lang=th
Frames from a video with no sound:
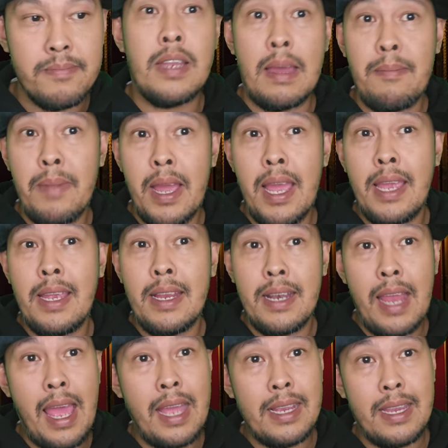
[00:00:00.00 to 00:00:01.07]
ทำให้
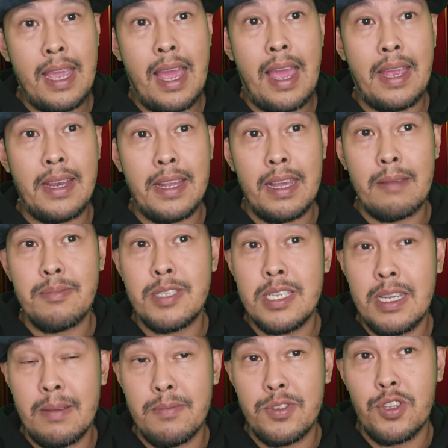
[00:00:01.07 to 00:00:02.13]
ร่างกายนะครับ
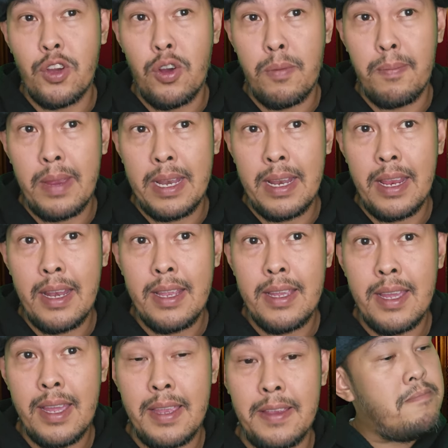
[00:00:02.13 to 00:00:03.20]
เสื่อมโทรมไป
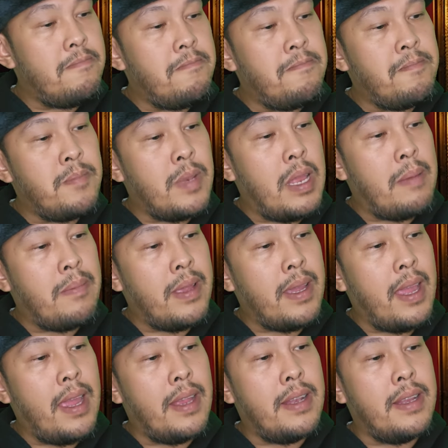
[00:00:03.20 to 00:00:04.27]
เรื่อยๆ อืมทำยัง
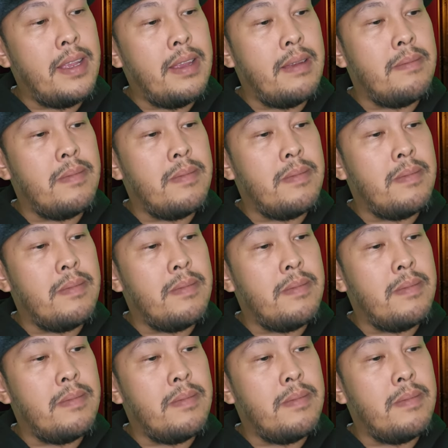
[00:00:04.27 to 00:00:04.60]
ไงดี